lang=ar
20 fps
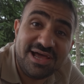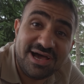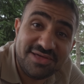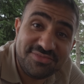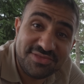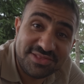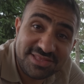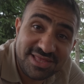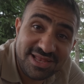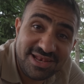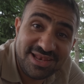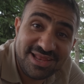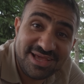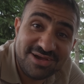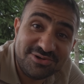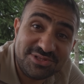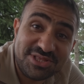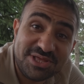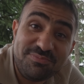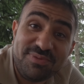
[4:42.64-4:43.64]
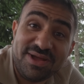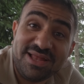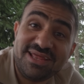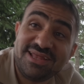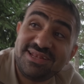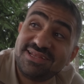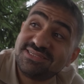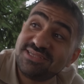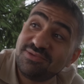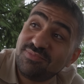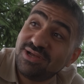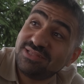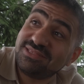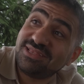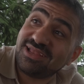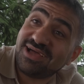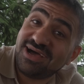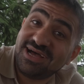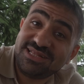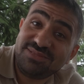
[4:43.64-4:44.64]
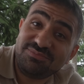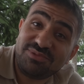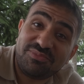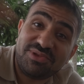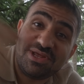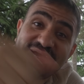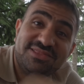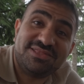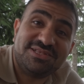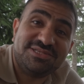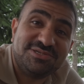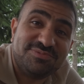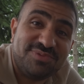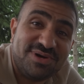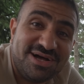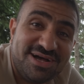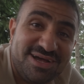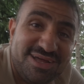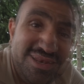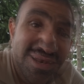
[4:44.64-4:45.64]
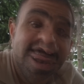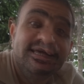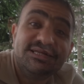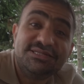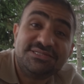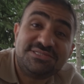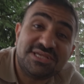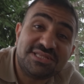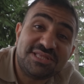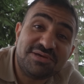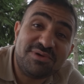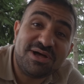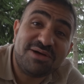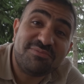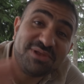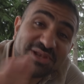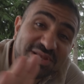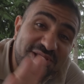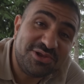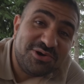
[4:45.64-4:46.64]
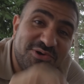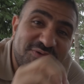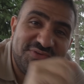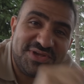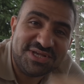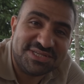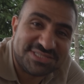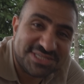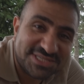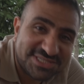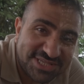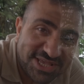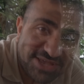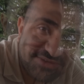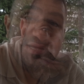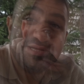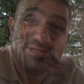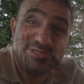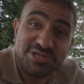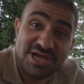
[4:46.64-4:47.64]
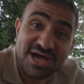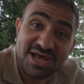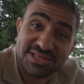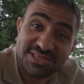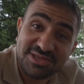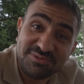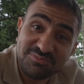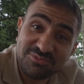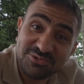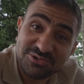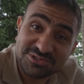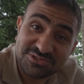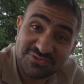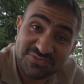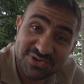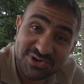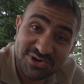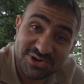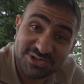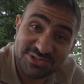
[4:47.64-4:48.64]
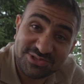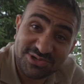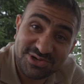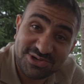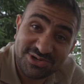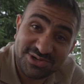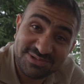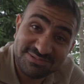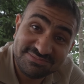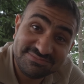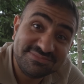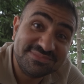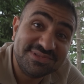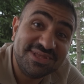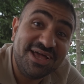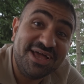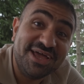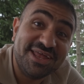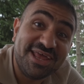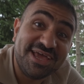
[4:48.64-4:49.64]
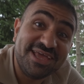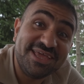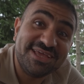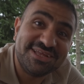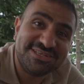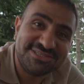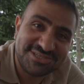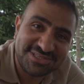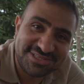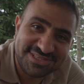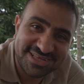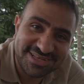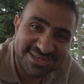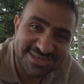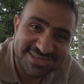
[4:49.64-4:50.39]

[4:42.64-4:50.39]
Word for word: هذه التله وتهب عليه النسمات القادمه من هذه الجبال ينسى تماما انه في عز الصيف شهر تموز في اوردو حنين جدا